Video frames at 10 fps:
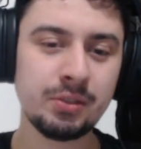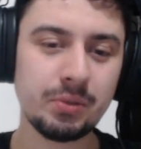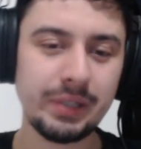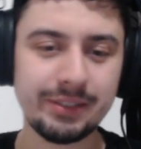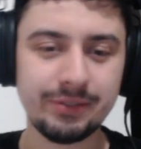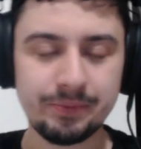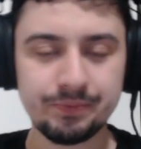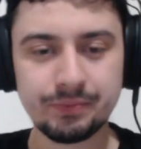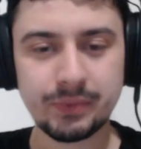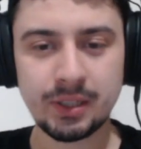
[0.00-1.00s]
Króle 2.
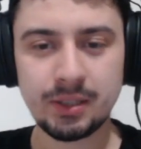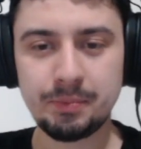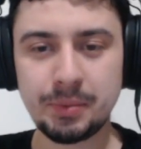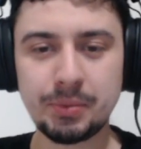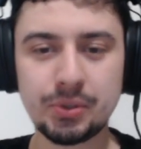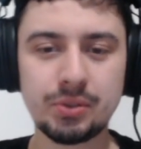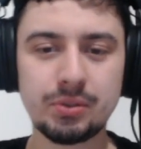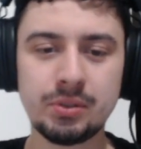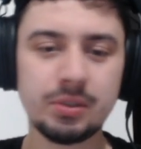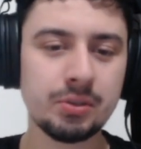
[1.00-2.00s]
E, po
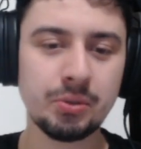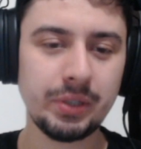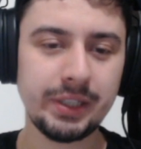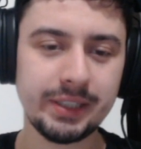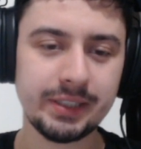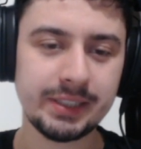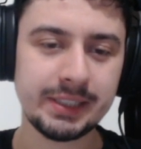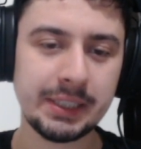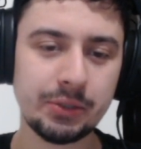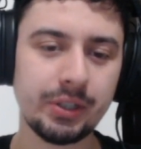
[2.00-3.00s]
prostu, e, króle 1,
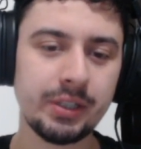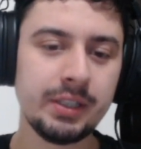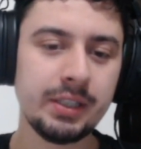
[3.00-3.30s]
sorry.